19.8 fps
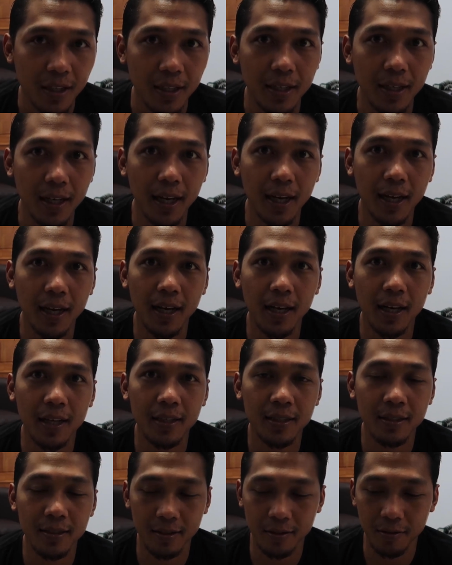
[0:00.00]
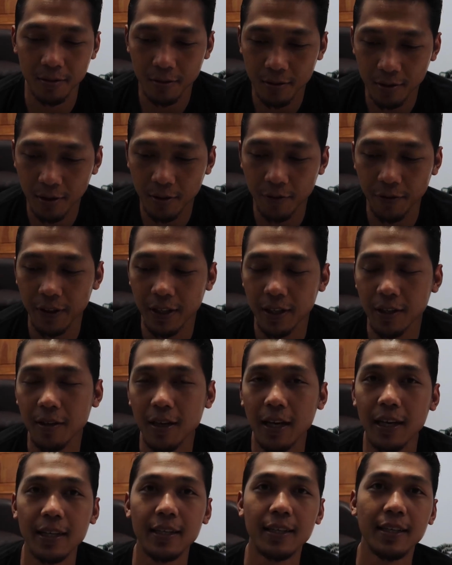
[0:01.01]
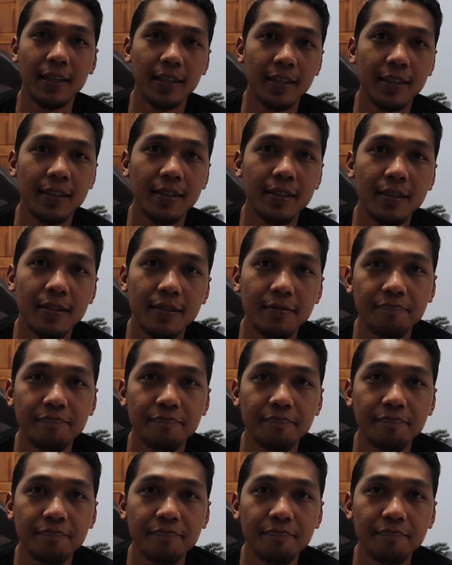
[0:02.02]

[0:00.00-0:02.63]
Dan untuk video kali ini,